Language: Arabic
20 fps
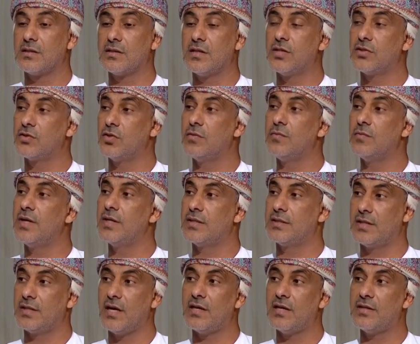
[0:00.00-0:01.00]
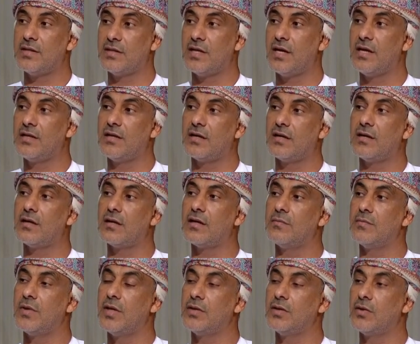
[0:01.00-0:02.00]
سلطنه عمان اتخذت هذا
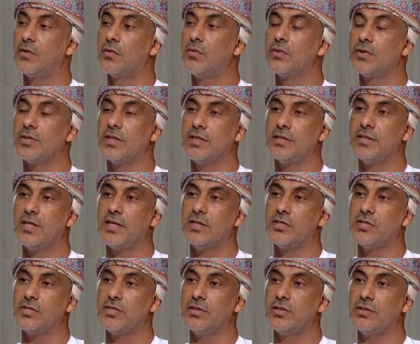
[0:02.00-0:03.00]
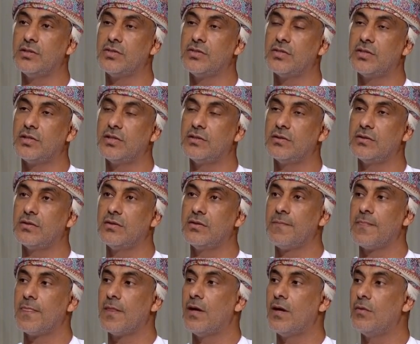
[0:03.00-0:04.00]
القرار بان يكون تعداد 2020
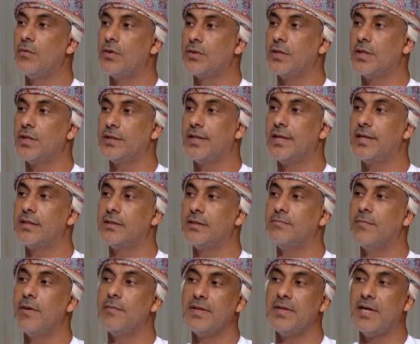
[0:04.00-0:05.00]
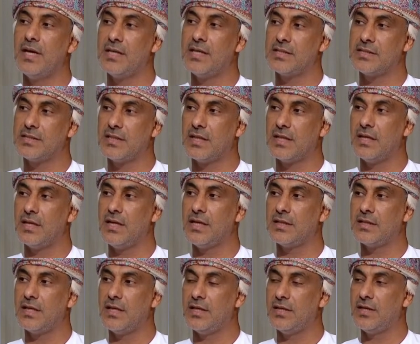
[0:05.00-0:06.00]
هو تعداد مبني على
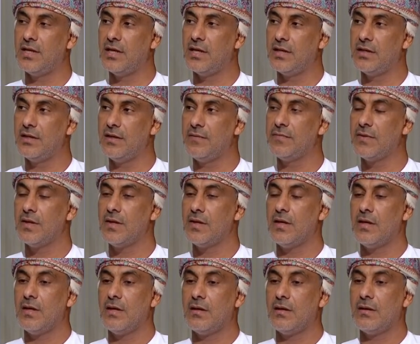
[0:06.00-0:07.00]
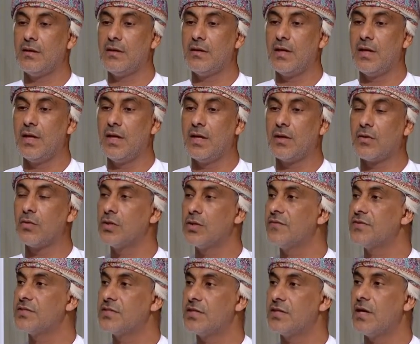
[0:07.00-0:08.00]
السجلات الاداريه. آه،
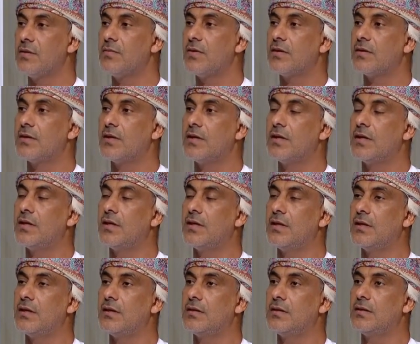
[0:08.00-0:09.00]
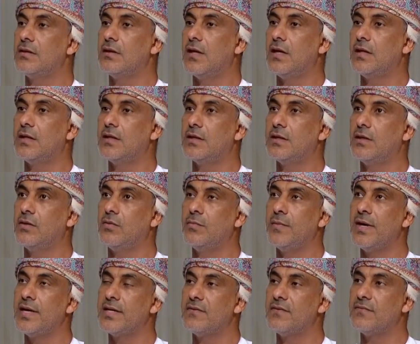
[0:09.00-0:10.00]
كنا في السابق آه، يعني
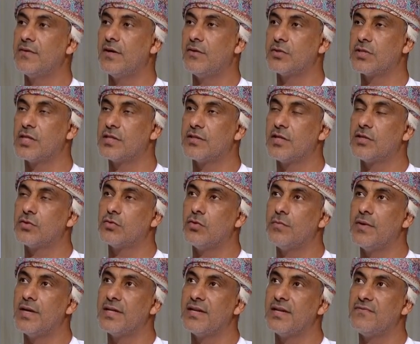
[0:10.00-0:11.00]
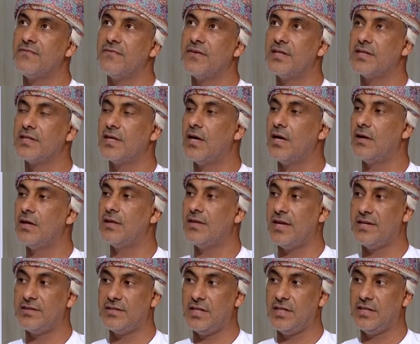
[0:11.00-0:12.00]
عمان نف او سلطنه عمان نفذت
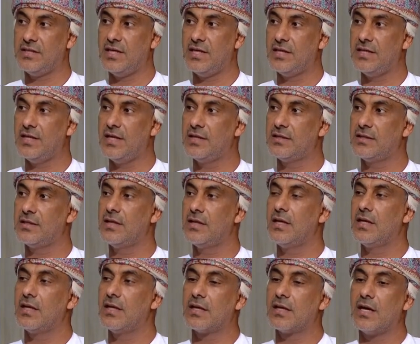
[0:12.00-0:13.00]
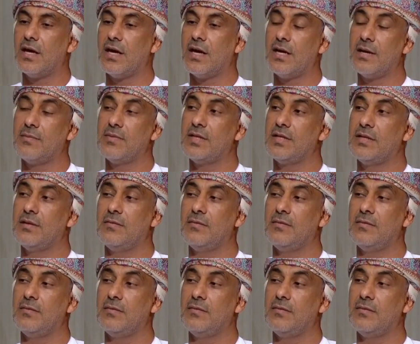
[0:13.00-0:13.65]
ثلاث تعدادات هي